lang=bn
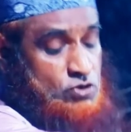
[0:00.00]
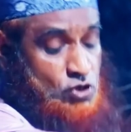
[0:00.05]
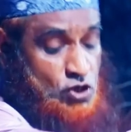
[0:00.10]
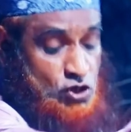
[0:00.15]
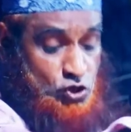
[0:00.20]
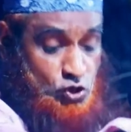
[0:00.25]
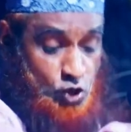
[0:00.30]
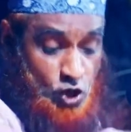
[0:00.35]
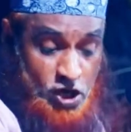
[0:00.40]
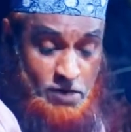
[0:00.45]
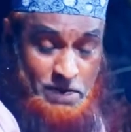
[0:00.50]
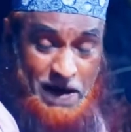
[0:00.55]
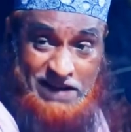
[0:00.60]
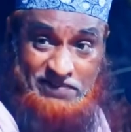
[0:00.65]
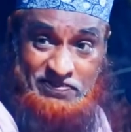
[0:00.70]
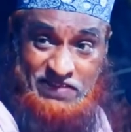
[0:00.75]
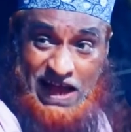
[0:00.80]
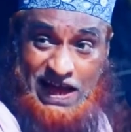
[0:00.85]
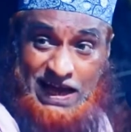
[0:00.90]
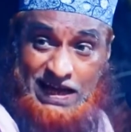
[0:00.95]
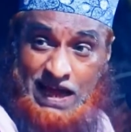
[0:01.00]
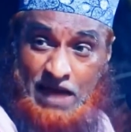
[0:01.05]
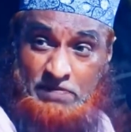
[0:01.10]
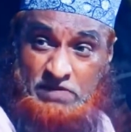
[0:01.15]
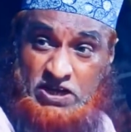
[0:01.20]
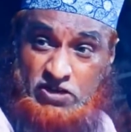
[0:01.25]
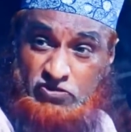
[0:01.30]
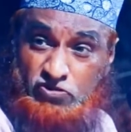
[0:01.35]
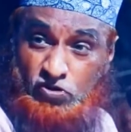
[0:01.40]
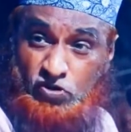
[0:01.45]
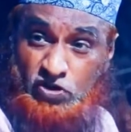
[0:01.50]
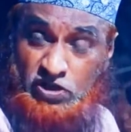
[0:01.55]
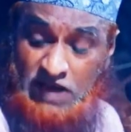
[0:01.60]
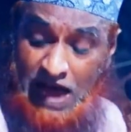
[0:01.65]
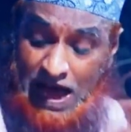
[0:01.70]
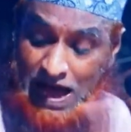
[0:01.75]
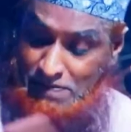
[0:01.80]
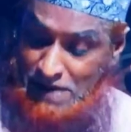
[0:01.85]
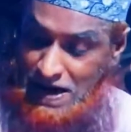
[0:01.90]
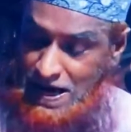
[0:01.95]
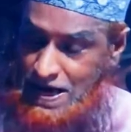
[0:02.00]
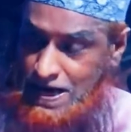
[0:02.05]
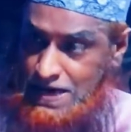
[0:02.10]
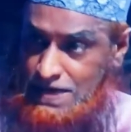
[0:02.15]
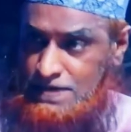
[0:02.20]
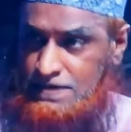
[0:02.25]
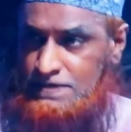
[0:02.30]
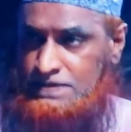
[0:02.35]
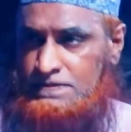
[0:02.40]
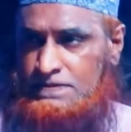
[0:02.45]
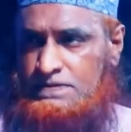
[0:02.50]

তুই দুইবার তাকালে আমি কিছু করবি আবার